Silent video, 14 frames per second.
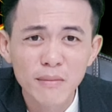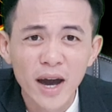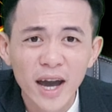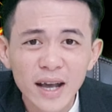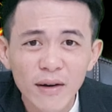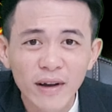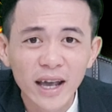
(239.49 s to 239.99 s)

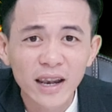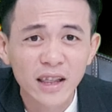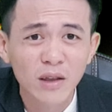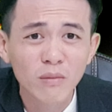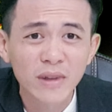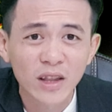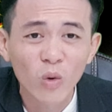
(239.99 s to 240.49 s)
bể ra một cái là
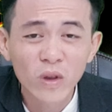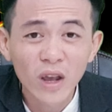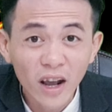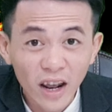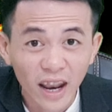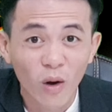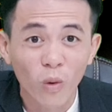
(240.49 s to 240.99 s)
chúng ta thúi nhất
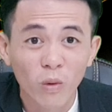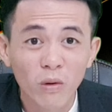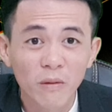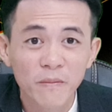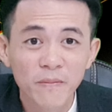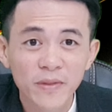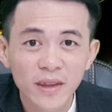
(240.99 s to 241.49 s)
cái đầu đúng
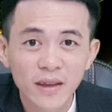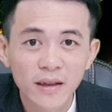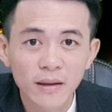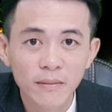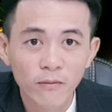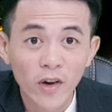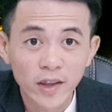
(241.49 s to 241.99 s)
không
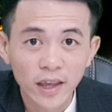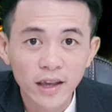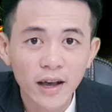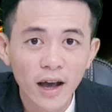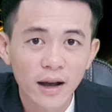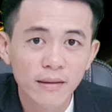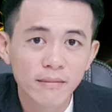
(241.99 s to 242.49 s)
và chỉ
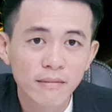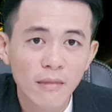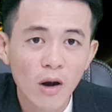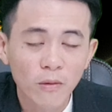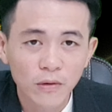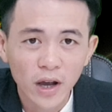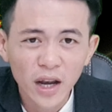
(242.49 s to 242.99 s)
cần
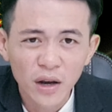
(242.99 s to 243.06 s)
một cái